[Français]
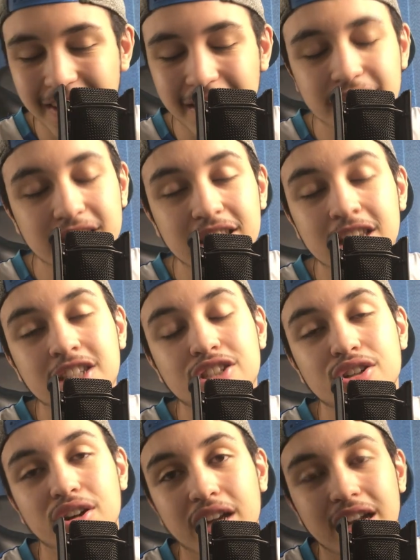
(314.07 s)
C'était
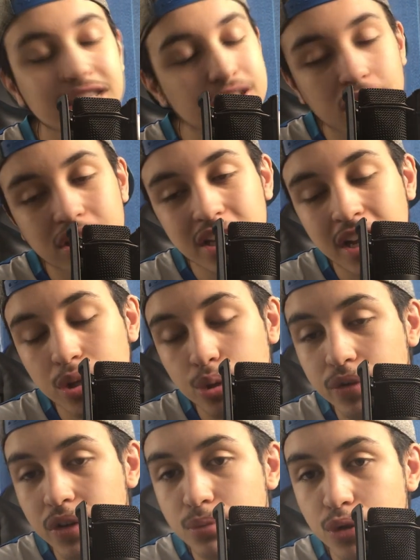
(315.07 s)
Historia. Historia a
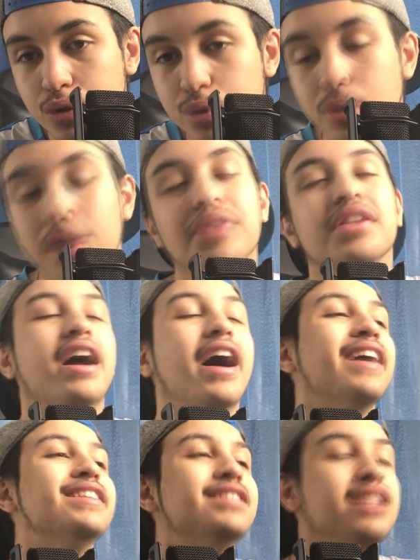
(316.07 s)
trouvé le morceau,
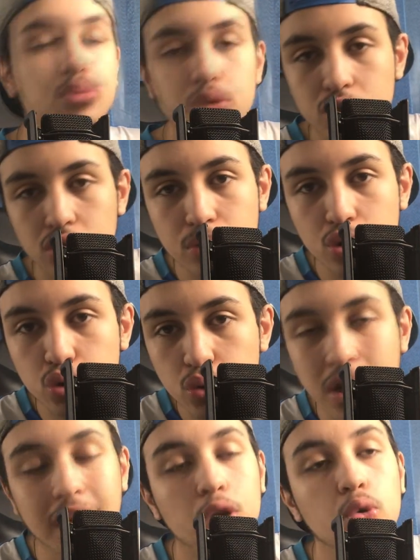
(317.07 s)
a détruit ce
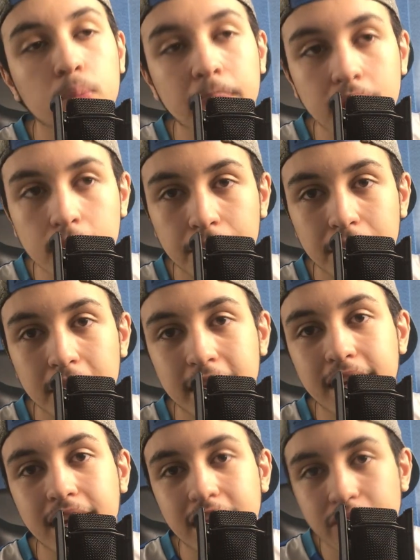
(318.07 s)
morceau, l'a coupé.
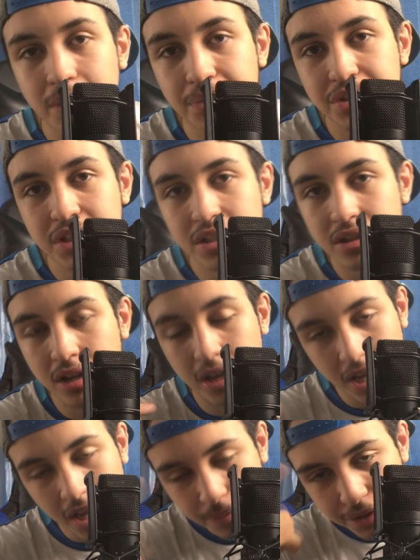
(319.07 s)
Et là, il y avait un petit, euh,
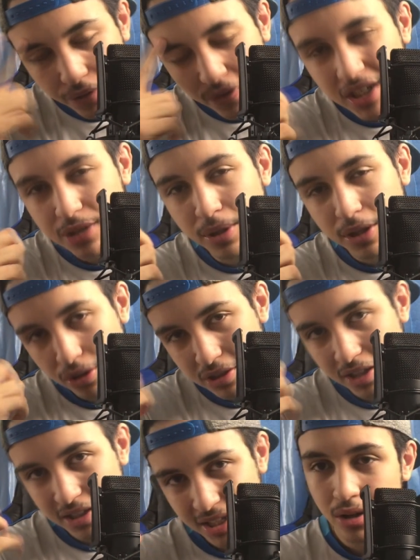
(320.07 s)
un petit flashback dans sa tête,